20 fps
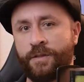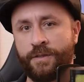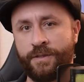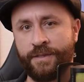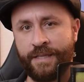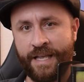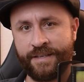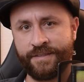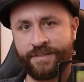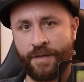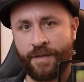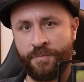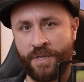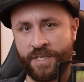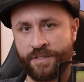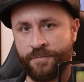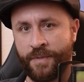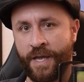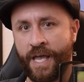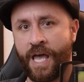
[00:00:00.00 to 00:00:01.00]
Nessa
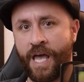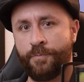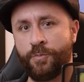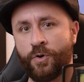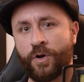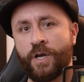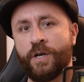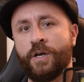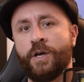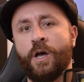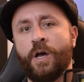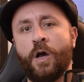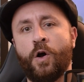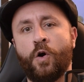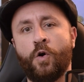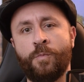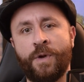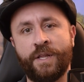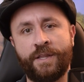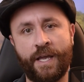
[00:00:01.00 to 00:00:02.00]
mesma época,
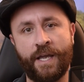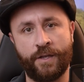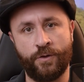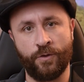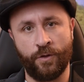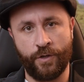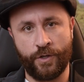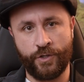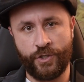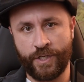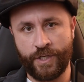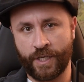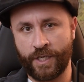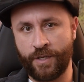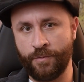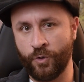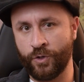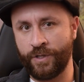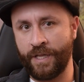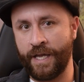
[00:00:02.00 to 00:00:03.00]
uma tecnologia
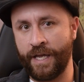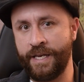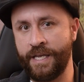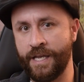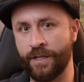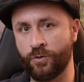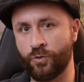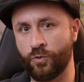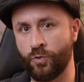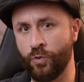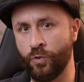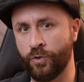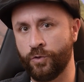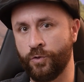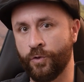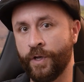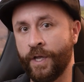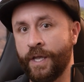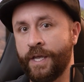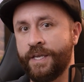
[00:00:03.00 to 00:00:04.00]
que mudaria
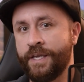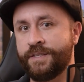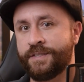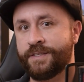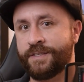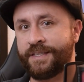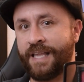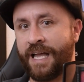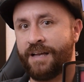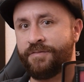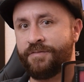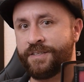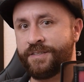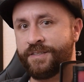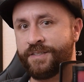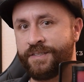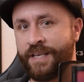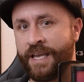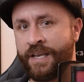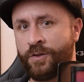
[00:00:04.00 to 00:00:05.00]
tudo estava
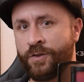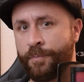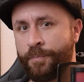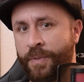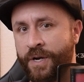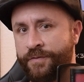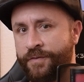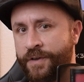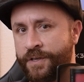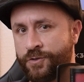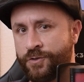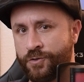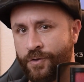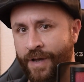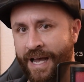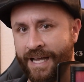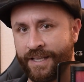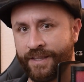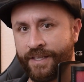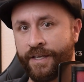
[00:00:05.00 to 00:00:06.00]
sendo
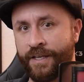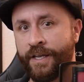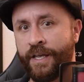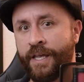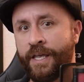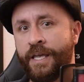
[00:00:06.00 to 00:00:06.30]
aperfeiçoada